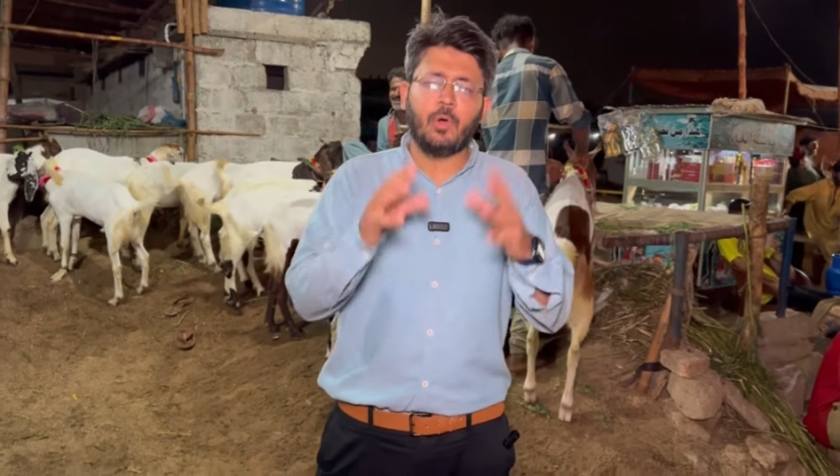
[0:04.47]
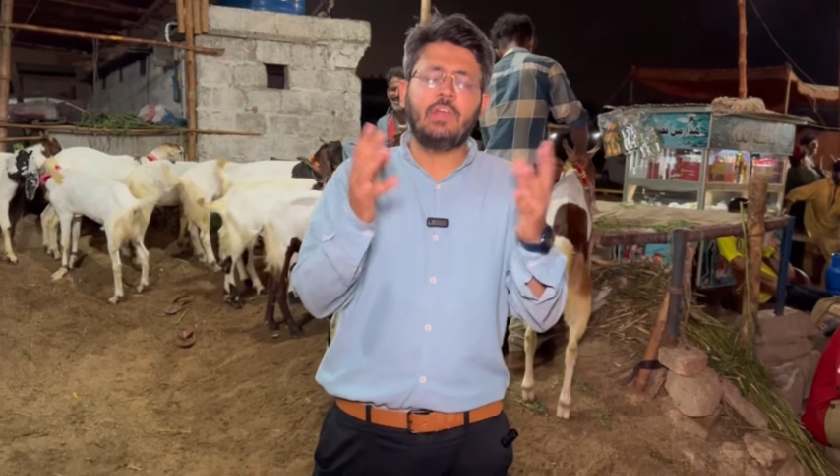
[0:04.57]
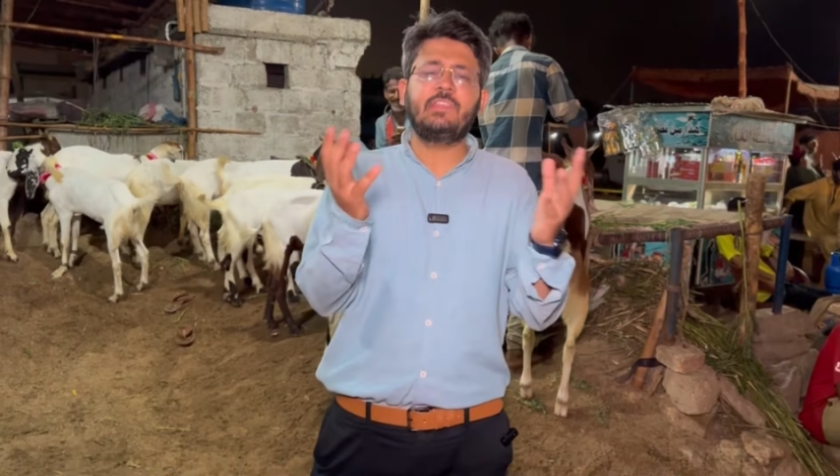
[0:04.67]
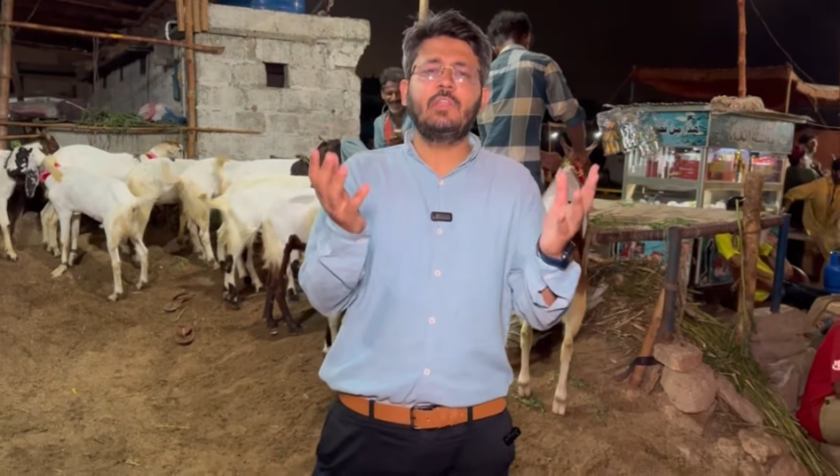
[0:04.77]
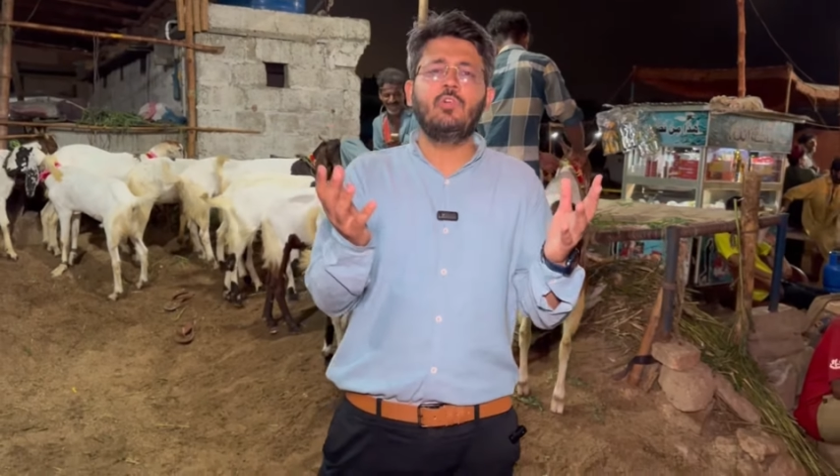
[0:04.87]

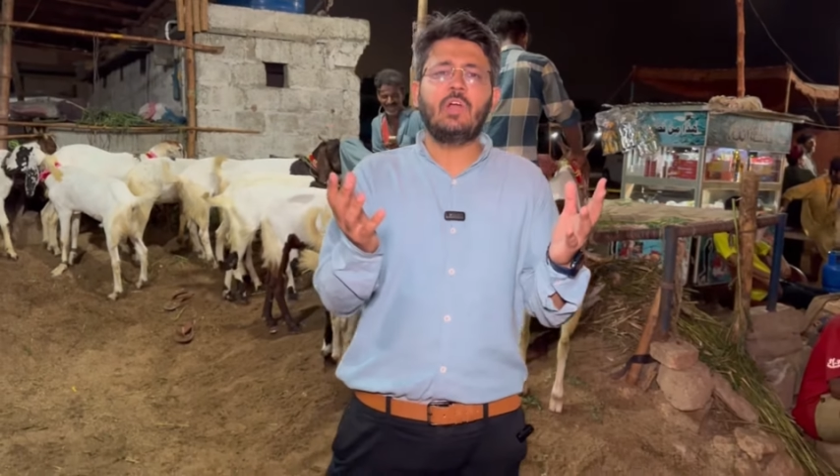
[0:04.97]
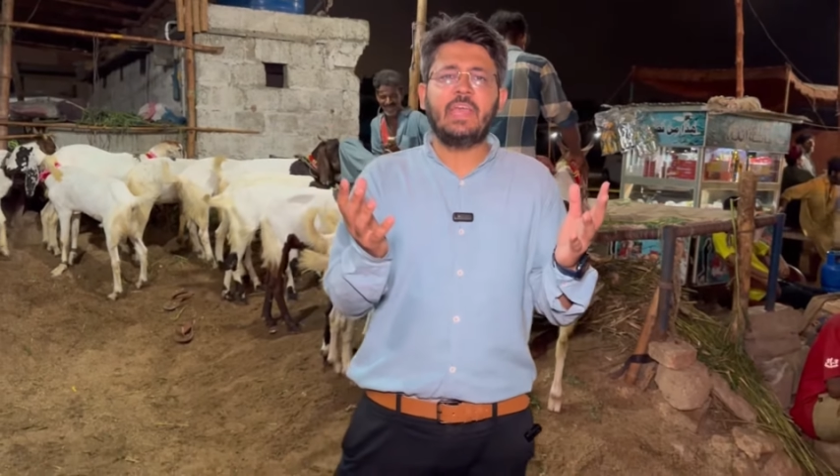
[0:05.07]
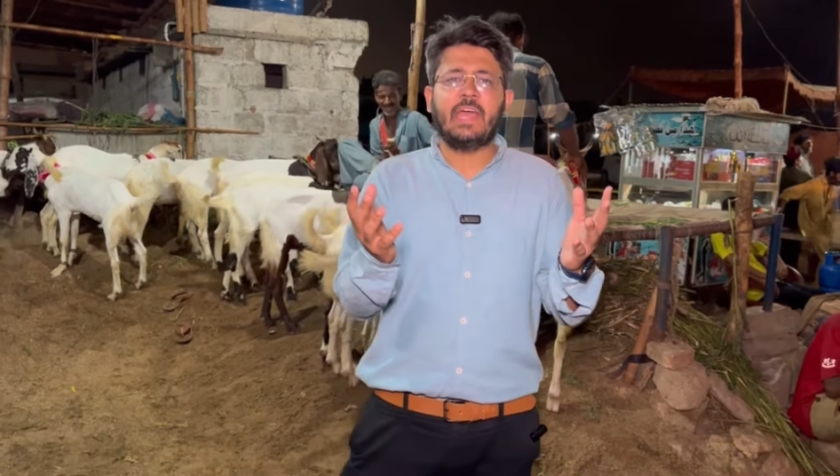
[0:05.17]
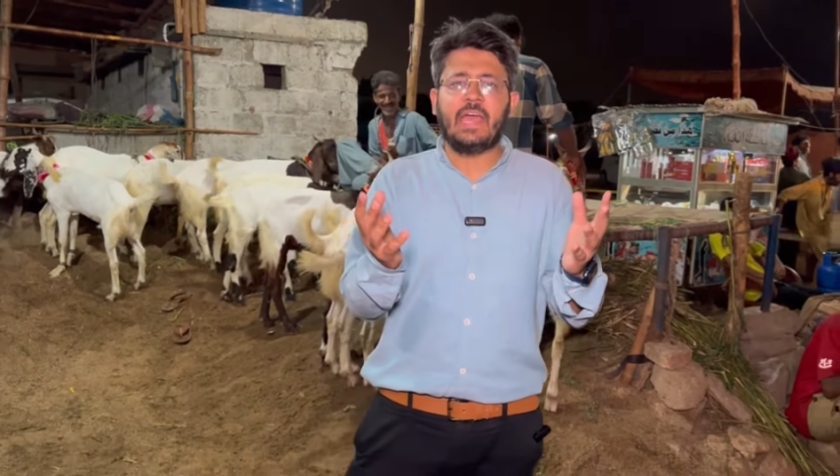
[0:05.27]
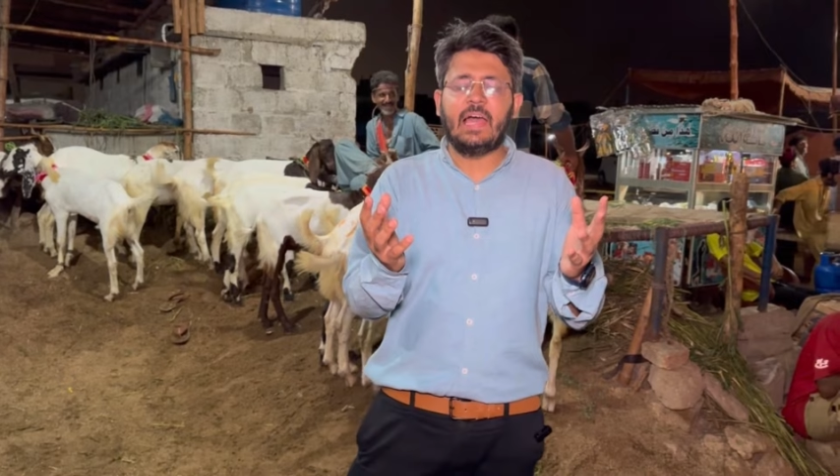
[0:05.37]
बहुत से लोगों का
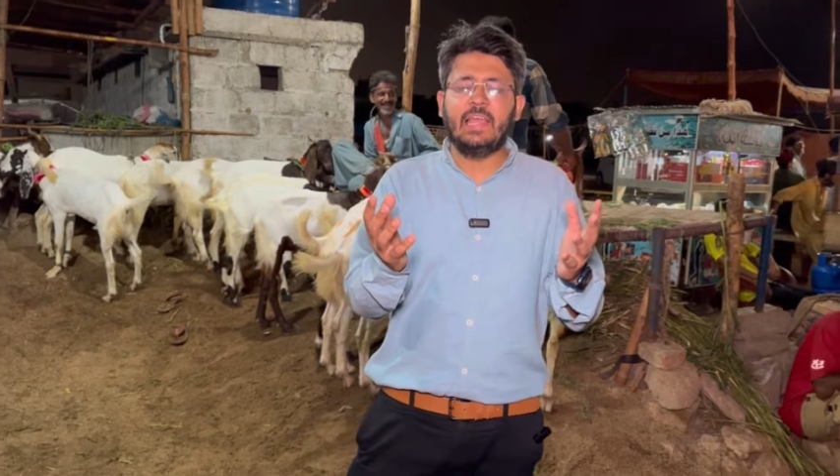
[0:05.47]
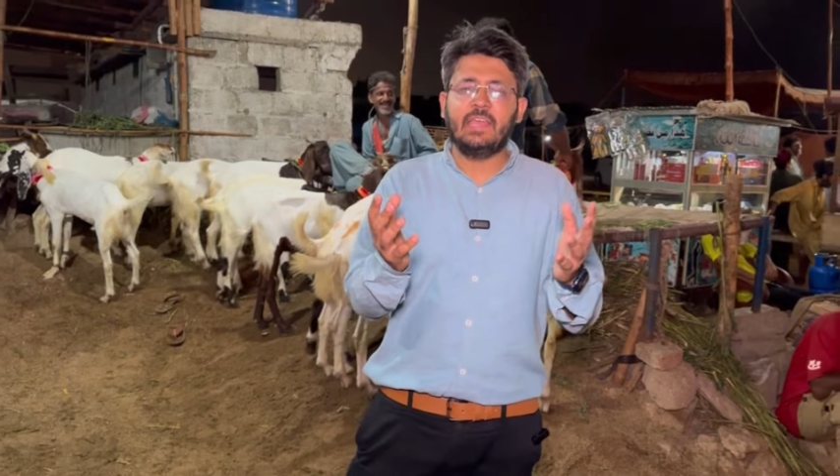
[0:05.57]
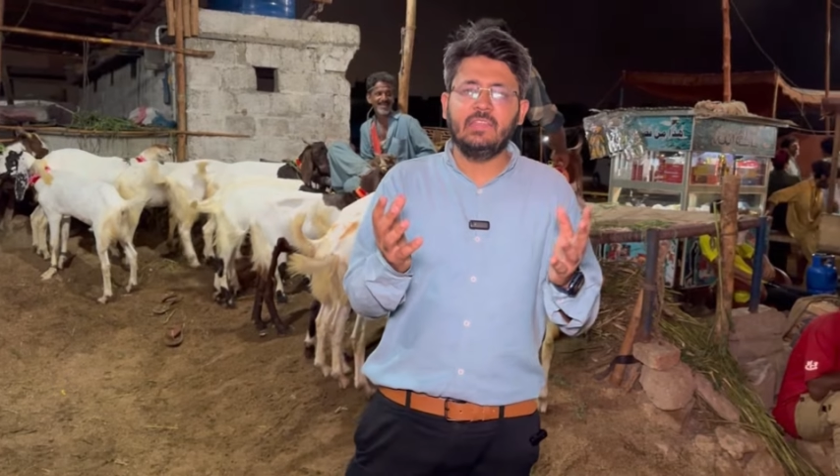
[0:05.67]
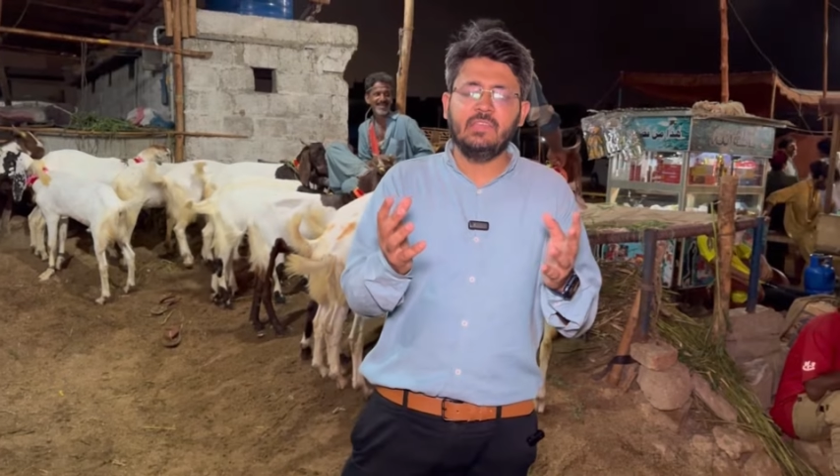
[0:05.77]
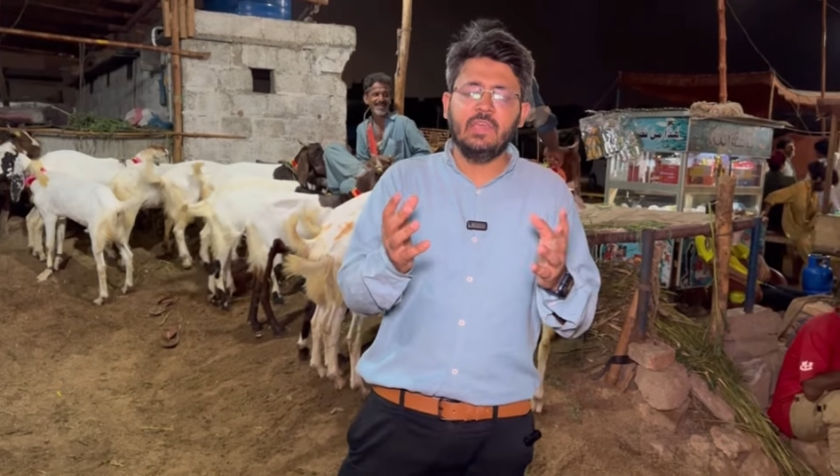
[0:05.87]
ये ख्याल है
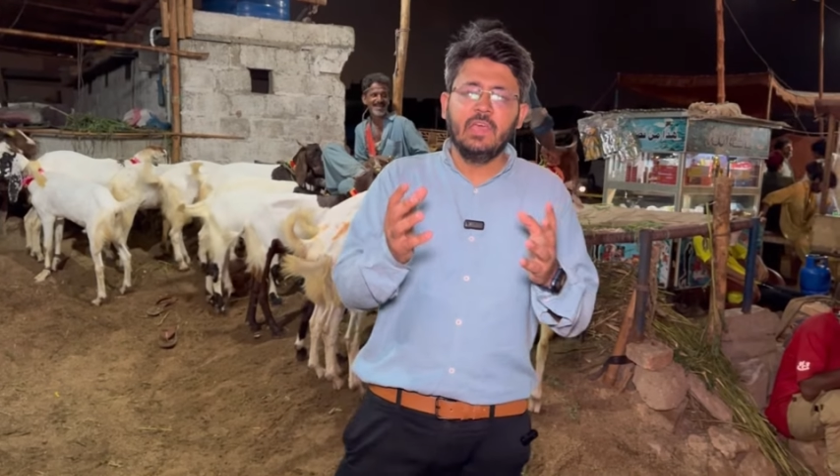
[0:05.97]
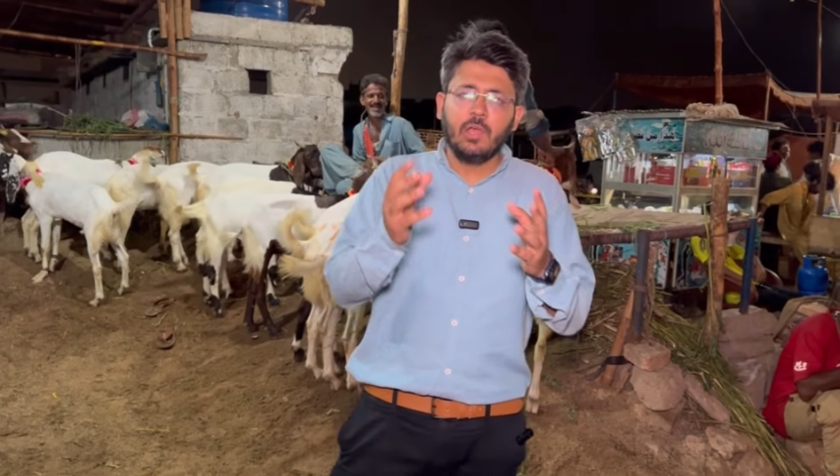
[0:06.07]
कि जी